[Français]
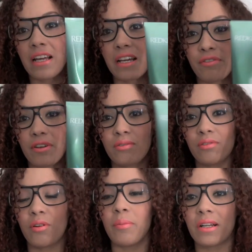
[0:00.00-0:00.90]
la
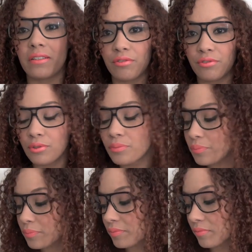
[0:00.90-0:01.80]
référence en barre d'infos.
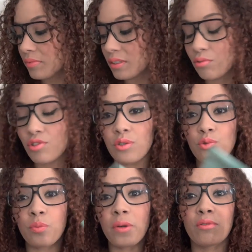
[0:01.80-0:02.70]
Donc j'étais
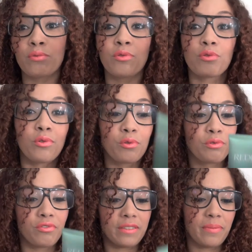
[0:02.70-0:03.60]
super contente de le
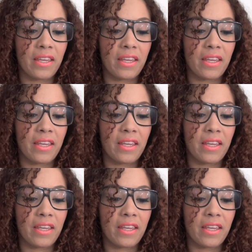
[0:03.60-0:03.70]
retrouver.